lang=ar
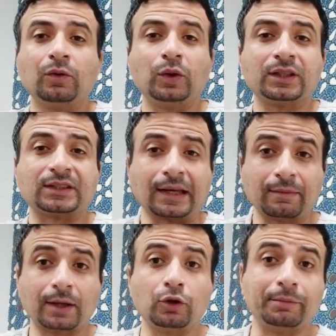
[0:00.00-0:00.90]

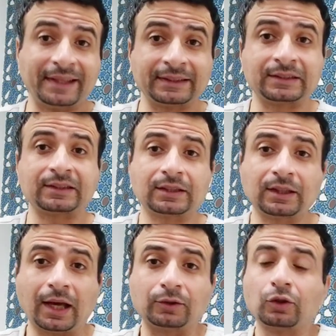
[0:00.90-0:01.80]
وسايبه له البنت
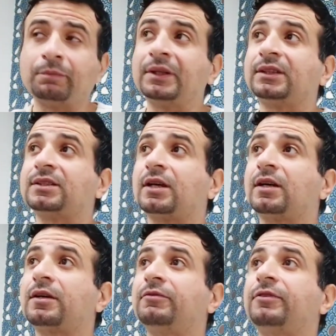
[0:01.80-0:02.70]
عندهم بنت
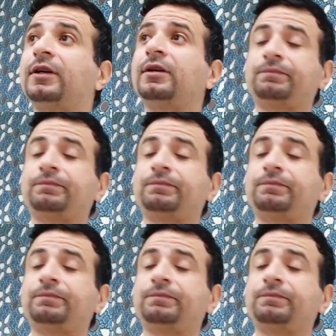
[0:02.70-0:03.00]
صغيرة ف